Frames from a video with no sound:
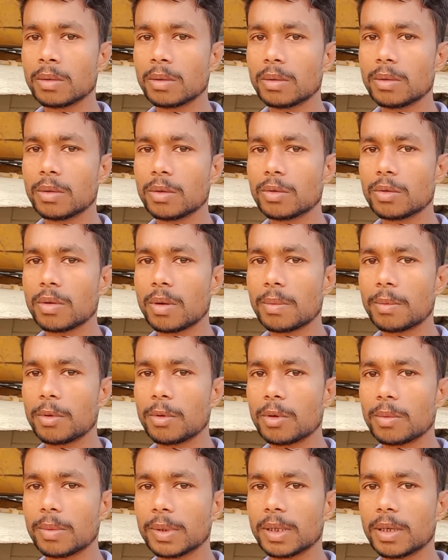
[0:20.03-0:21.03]
तो दोस्तों आप
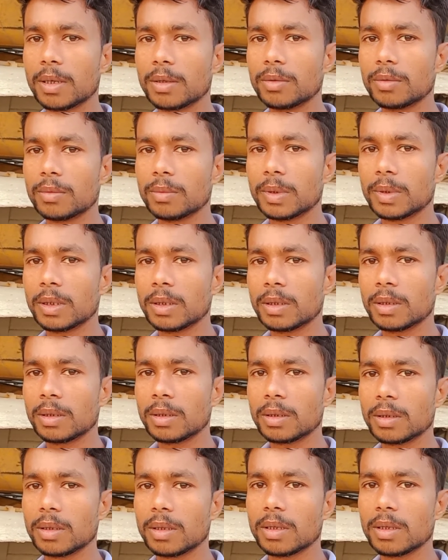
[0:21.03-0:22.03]
लोगों को बता दूँ मैं
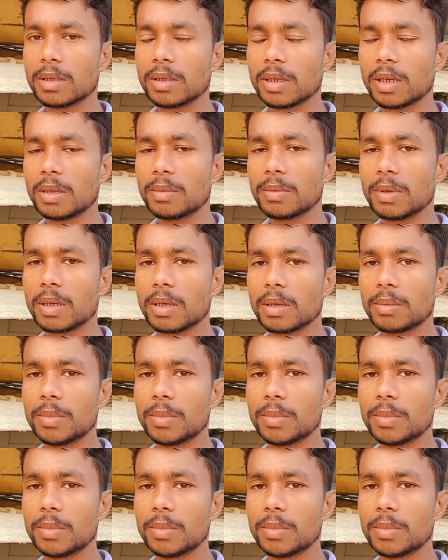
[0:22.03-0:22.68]
कि खिसारी भाई